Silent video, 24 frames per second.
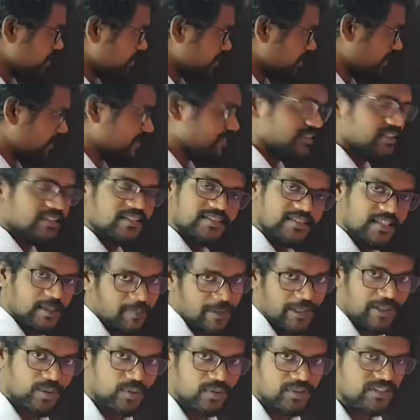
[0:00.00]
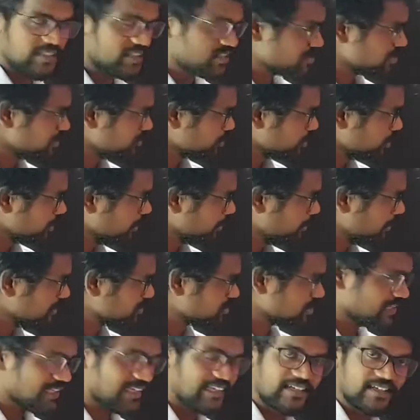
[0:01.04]
நான் இந்த சப்ளை கொடுத்தாச்சு ஸோ
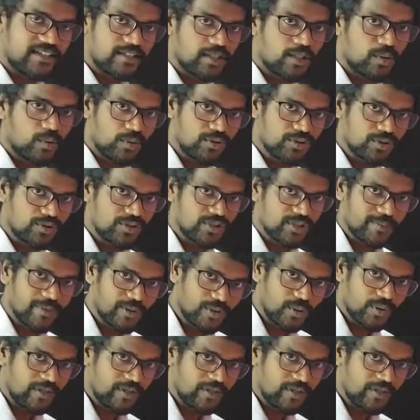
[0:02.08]
டிப்ளேஷன் லேயர் எனக்கு கொஞ்சம் கொஞ்சமாக